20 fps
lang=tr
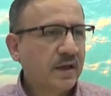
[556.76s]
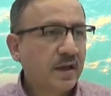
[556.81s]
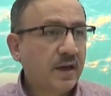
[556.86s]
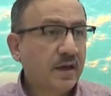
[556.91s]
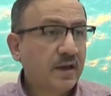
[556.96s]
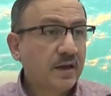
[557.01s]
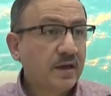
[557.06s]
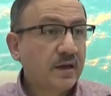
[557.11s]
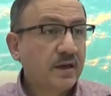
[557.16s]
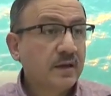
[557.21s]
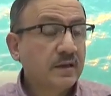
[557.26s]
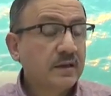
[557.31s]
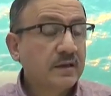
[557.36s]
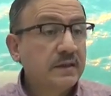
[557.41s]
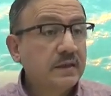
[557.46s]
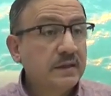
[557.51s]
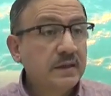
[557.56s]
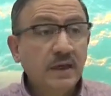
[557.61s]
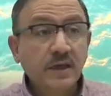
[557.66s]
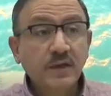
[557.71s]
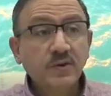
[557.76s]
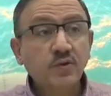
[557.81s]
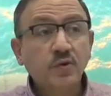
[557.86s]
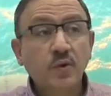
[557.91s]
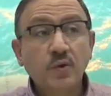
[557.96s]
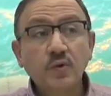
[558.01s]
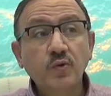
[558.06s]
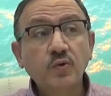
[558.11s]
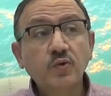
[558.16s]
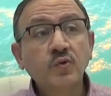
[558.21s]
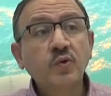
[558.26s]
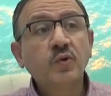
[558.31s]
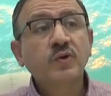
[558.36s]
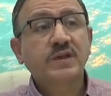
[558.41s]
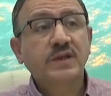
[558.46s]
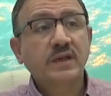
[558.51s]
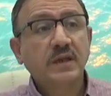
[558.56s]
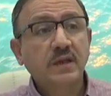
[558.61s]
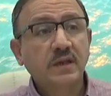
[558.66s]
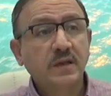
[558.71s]
Ha niye? Soğuğun
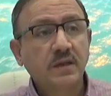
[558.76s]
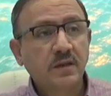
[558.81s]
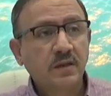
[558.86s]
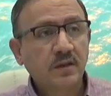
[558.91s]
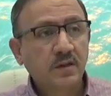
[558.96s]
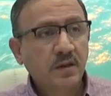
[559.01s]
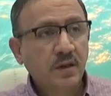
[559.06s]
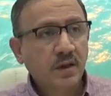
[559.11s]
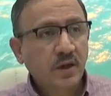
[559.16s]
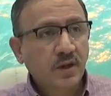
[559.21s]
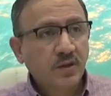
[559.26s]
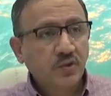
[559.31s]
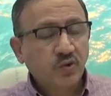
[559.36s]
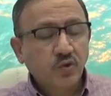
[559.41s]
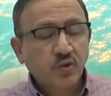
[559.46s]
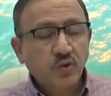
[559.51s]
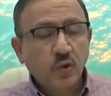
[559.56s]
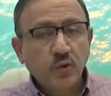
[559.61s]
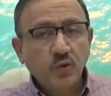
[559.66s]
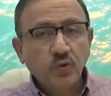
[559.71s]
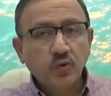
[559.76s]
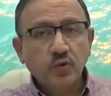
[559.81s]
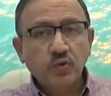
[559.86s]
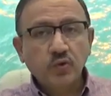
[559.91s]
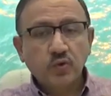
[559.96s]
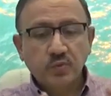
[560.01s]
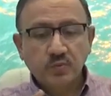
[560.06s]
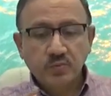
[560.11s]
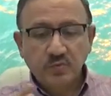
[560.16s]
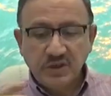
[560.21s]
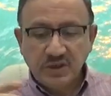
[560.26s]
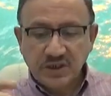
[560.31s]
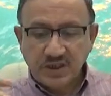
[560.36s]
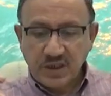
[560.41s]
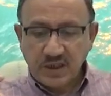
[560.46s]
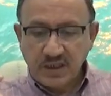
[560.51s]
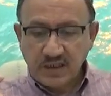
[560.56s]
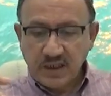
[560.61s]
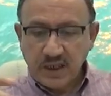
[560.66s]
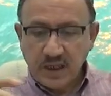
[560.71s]
özelliği. Soğuk bir
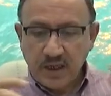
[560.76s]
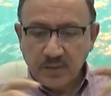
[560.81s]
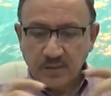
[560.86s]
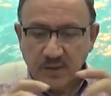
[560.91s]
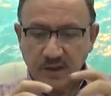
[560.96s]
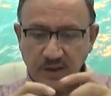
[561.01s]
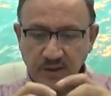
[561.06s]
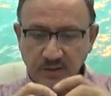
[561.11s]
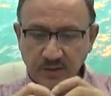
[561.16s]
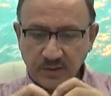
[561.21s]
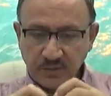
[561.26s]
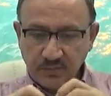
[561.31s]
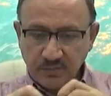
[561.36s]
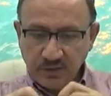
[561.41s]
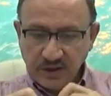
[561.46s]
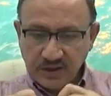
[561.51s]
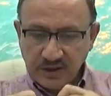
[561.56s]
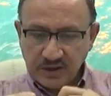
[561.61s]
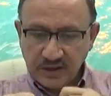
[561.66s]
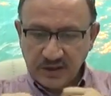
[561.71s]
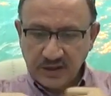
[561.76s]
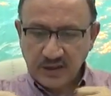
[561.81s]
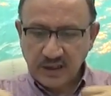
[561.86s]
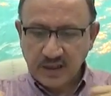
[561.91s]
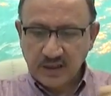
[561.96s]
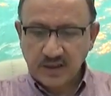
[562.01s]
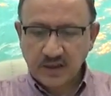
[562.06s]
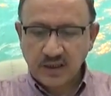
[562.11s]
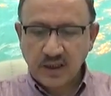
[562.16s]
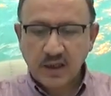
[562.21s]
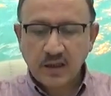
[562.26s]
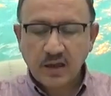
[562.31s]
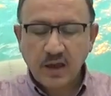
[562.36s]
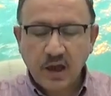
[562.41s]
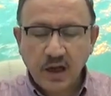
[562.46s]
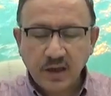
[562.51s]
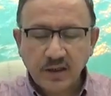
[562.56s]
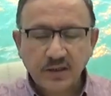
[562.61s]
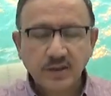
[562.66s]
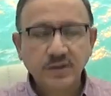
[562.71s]
şeyi ne yapar? Birin diğerinden
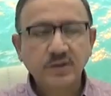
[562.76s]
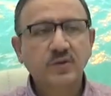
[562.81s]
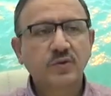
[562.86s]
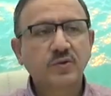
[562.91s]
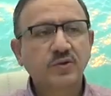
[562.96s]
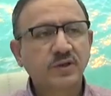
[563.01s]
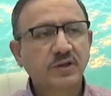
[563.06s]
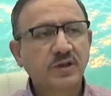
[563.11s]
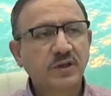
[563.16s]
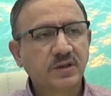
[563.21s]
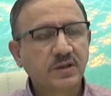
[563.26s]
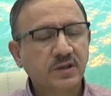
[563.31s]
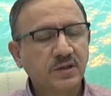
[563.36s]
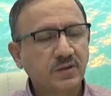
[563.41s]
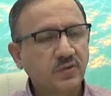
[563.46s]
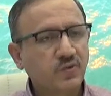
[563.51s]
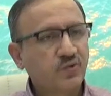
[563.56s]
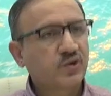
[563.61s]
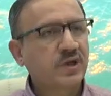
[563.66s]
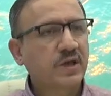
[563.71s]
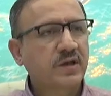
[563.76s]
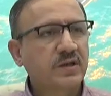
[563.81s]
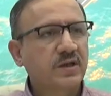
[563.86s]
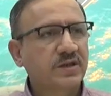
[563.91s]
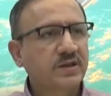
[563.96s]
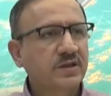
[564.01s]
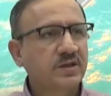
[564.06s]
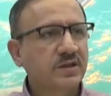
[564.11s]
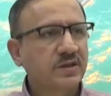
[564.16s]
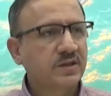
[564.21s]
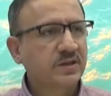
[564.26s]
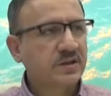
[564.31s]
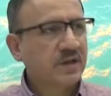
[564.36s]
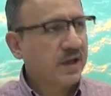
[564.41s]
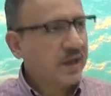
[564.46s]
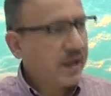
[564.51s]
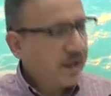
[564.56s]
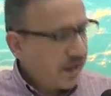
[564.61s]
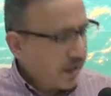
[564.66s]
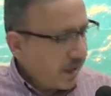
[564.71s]
ayrı gösterir, uzaklaştırır.
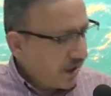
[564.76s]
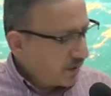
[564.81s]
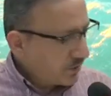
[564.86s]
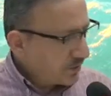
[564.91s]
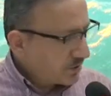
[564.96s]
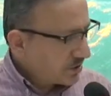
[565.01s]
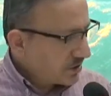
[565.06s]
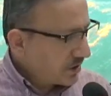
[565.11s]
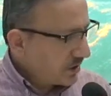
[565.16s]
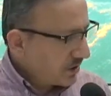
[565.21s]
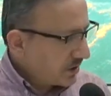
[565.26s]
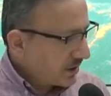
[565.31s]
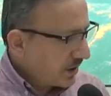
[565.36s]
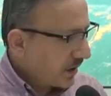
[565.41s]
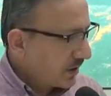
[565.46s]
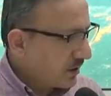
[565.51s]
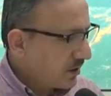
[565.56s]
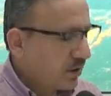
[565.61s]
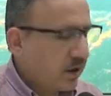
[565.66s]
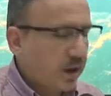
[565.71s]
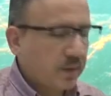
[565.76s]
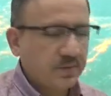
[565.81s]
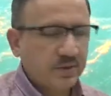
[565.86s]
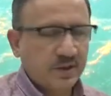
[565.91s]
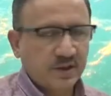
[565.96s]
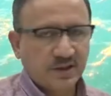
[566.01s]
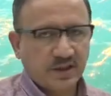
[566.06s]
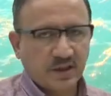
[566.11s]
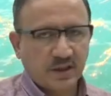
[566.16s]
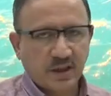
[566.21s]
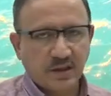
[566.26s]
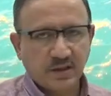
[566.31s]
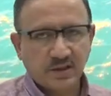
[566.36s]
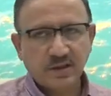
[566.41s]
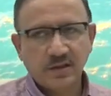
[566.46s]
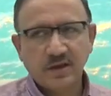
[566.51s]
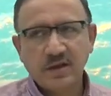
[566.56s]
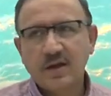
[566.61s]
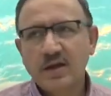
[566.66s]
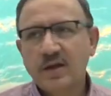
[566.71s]
Her bir şeyi kendi kabına
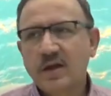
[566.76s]
çeker.